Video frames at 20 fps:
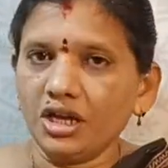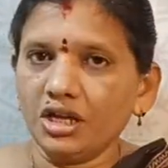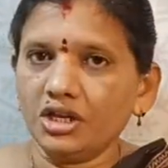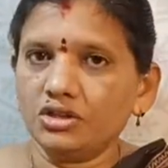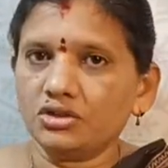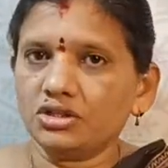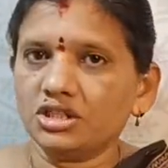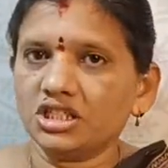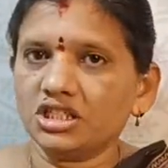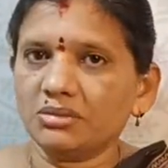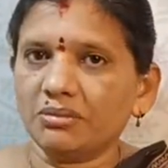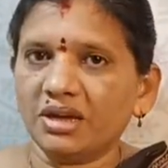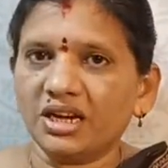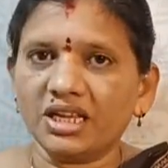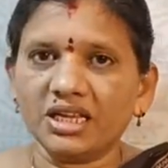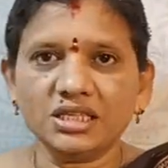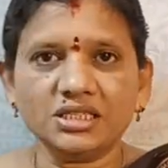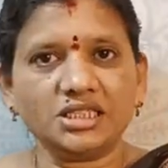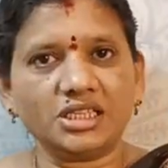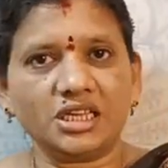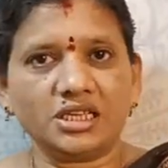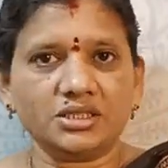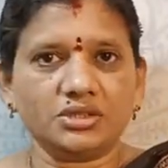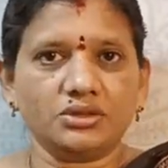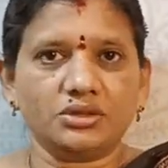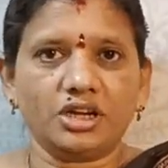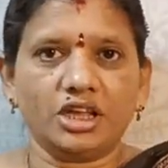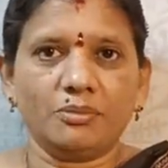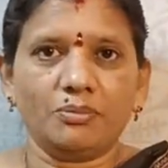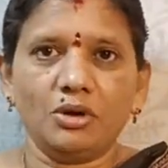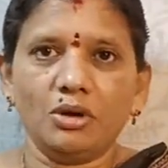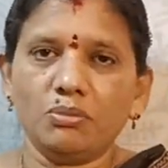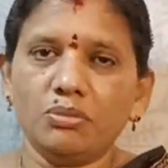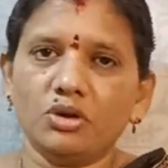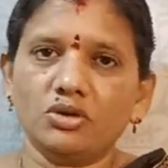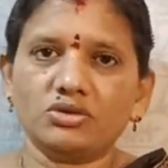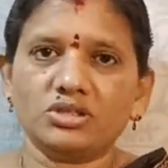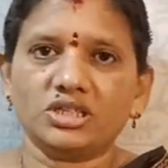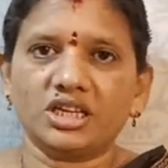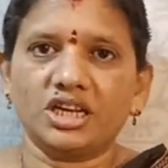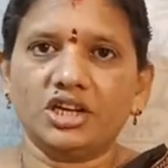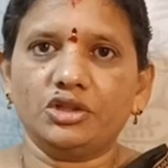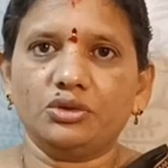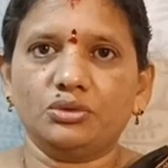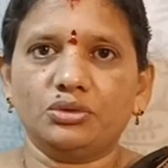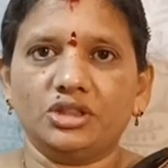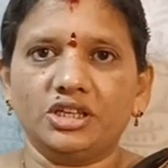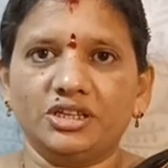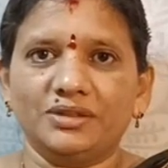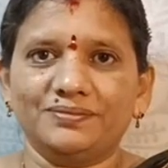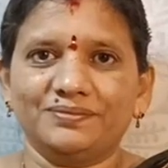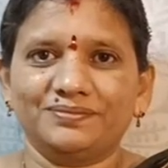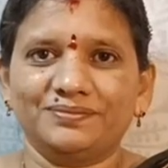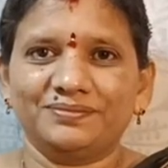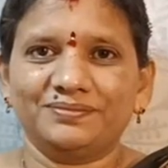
లోనే ఇది వచ్చేసి మనకి చెక్స్ టైప్ లో బ్లౌజ్ అనేది ఉంది